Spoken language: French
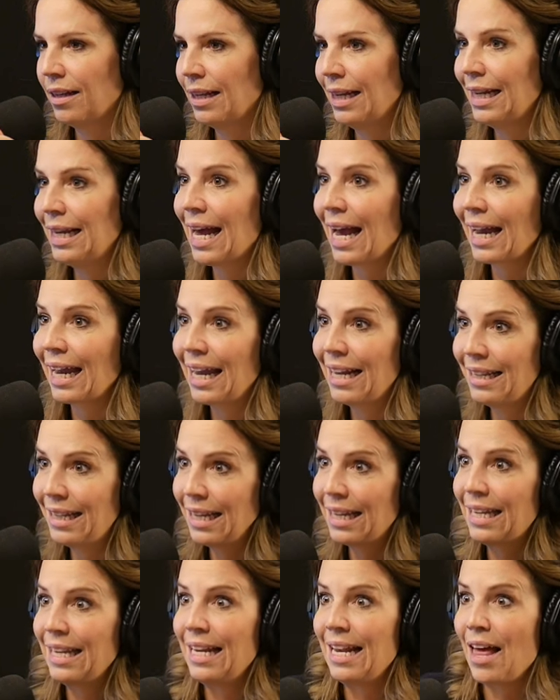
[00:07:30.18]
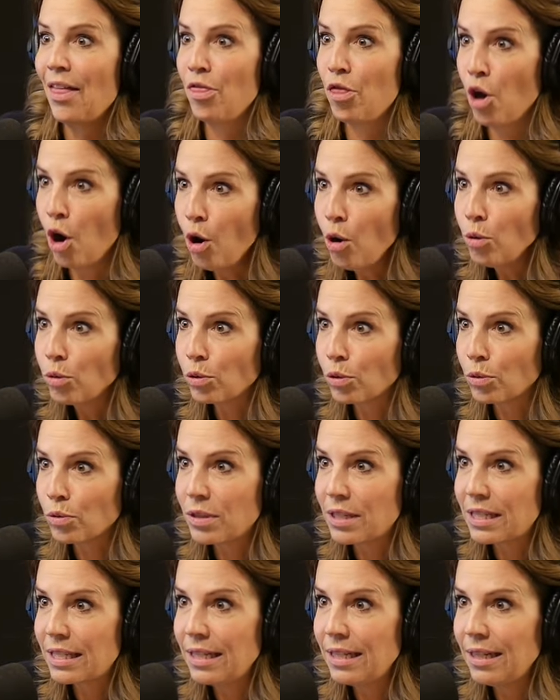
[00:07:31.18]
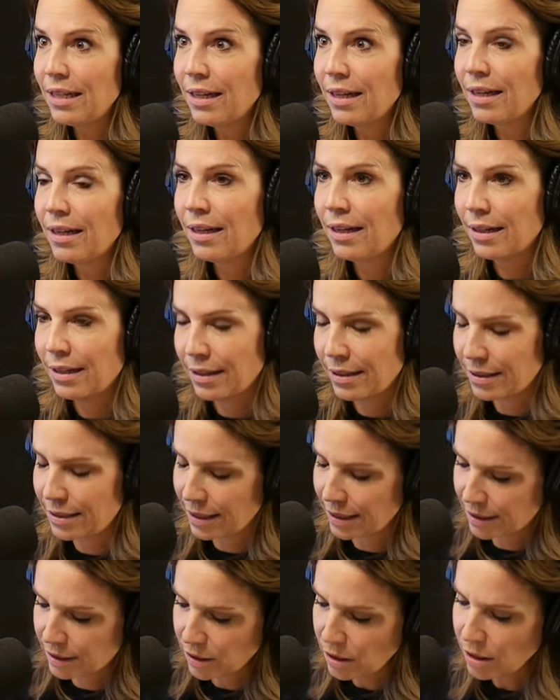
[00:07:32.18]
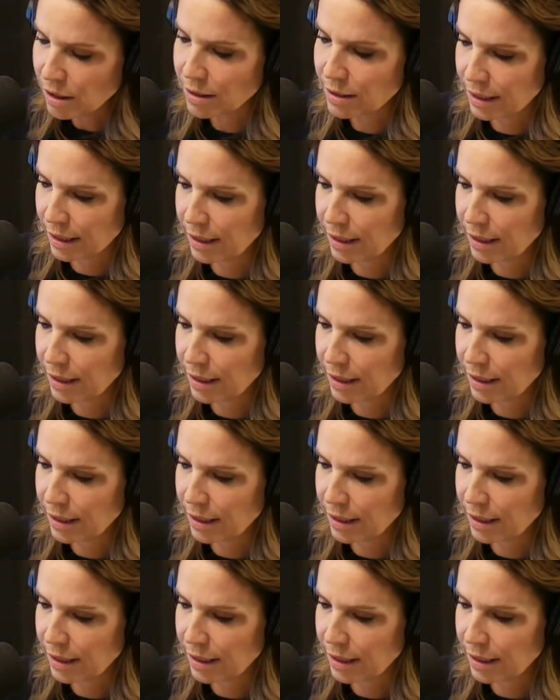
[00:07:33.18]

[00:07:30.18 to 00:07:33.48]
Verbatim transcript: qui Et va la qui est la nôtre aussi. Exactement.